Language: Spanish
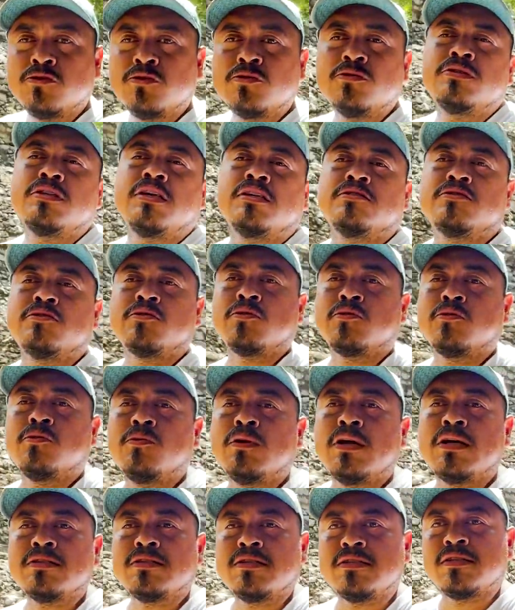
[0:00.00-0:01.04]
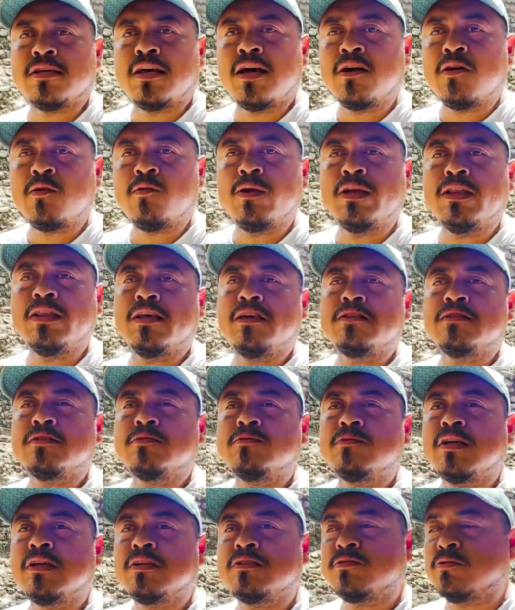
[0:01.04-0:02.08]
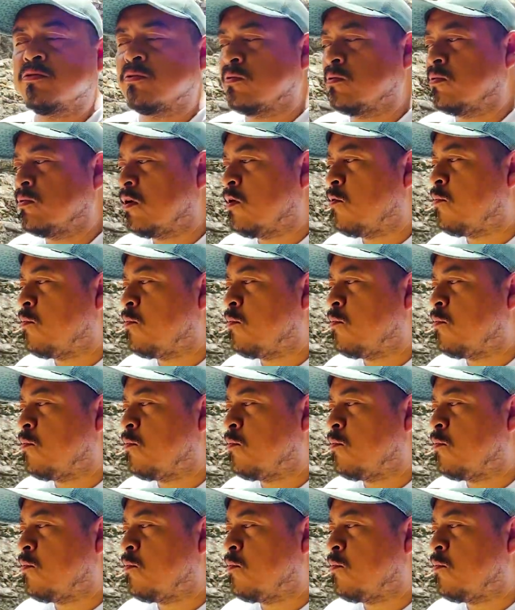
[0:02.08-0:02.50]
sus estructuras. Si se dan cuenta es una estructura